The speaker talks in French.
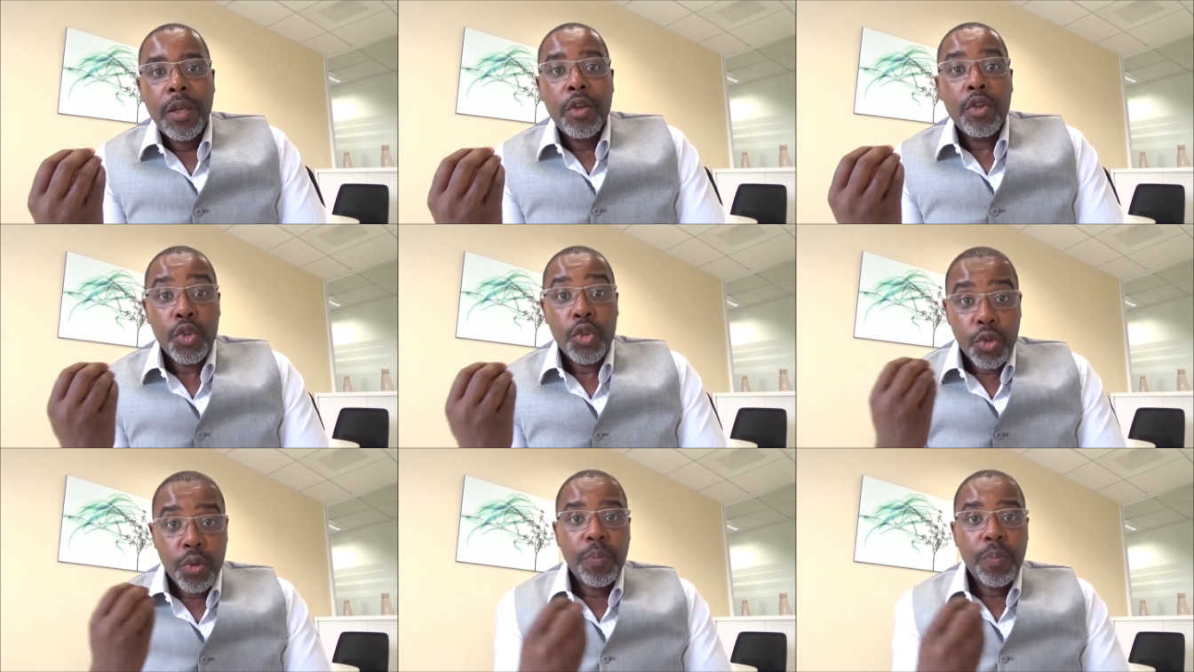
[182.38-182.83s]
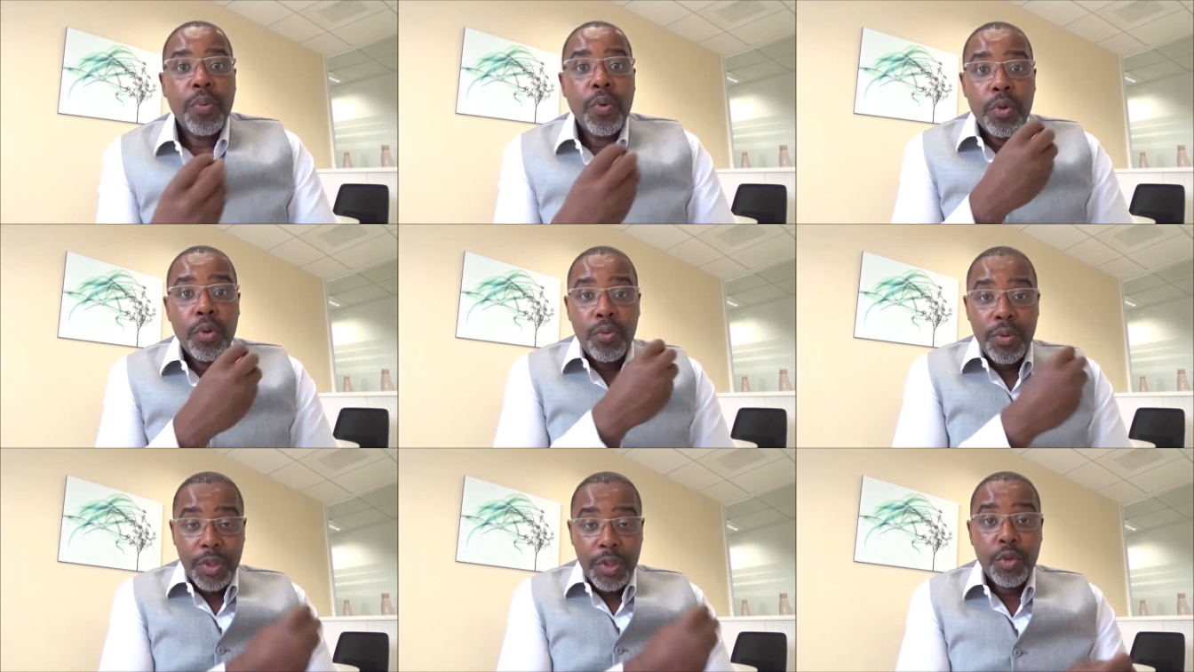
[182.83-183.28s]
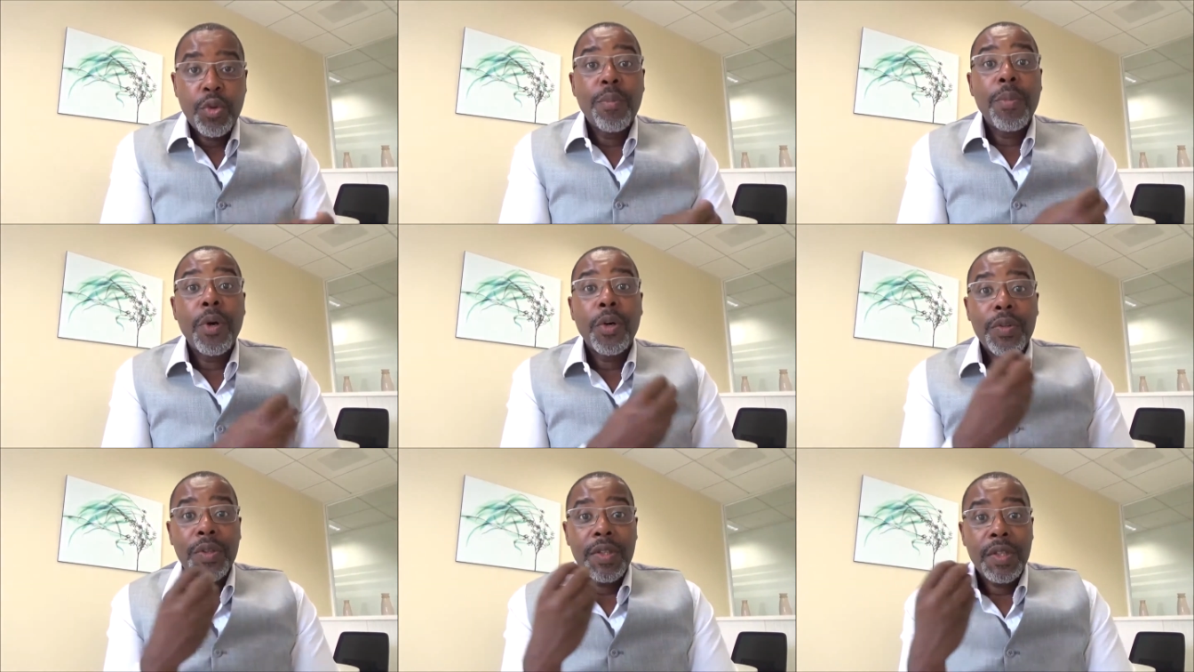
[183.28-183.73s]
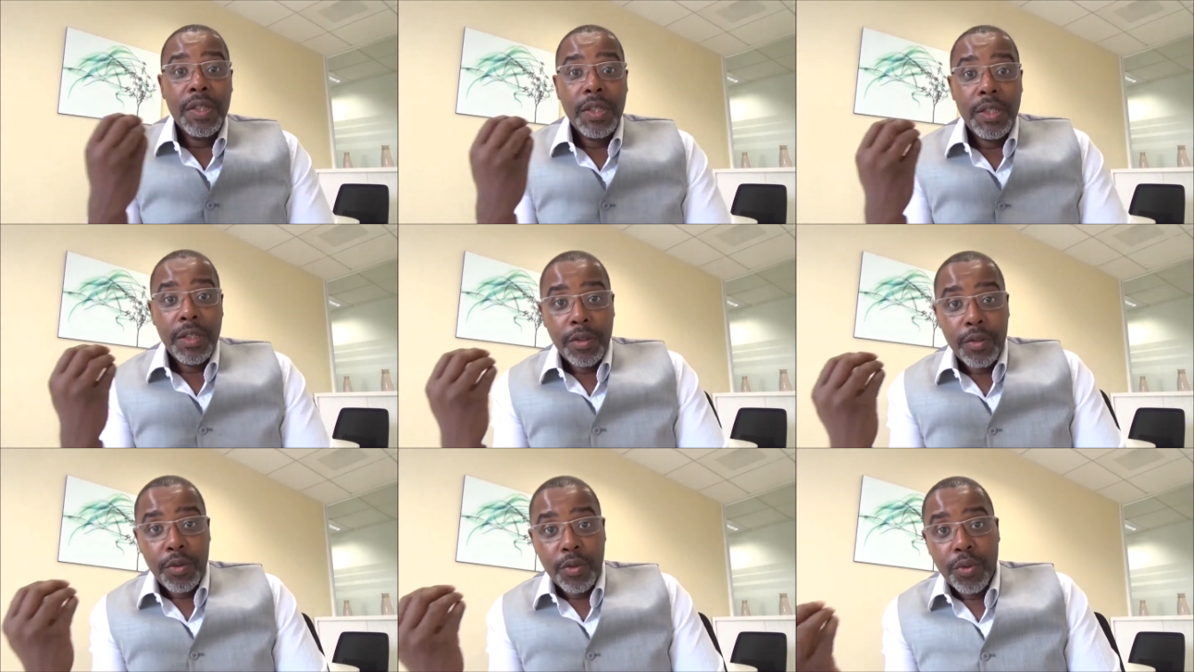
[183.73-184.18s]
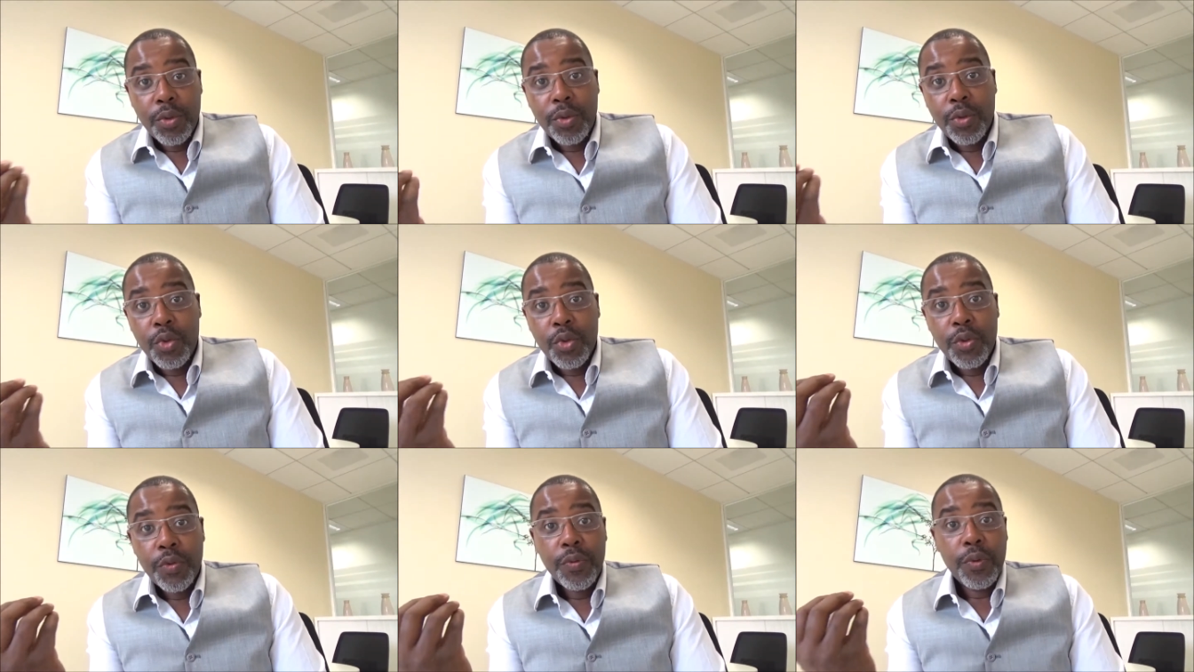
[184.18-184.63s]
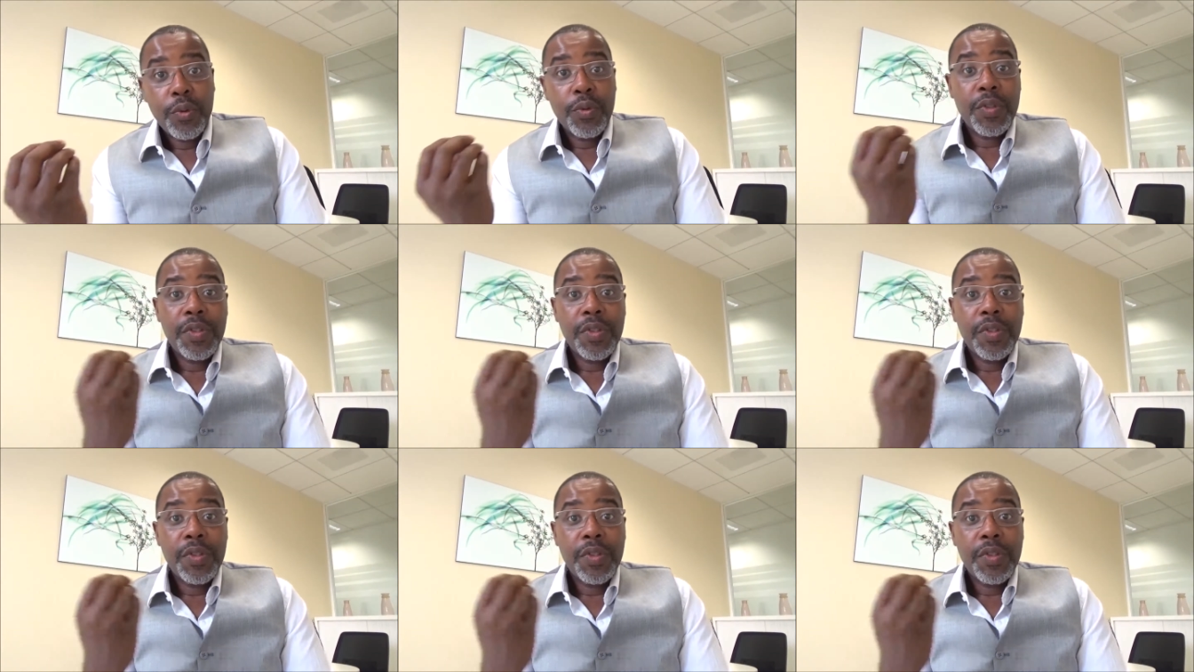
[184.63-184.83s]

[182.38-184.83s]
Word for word: Je peux lui demander ce que je veux.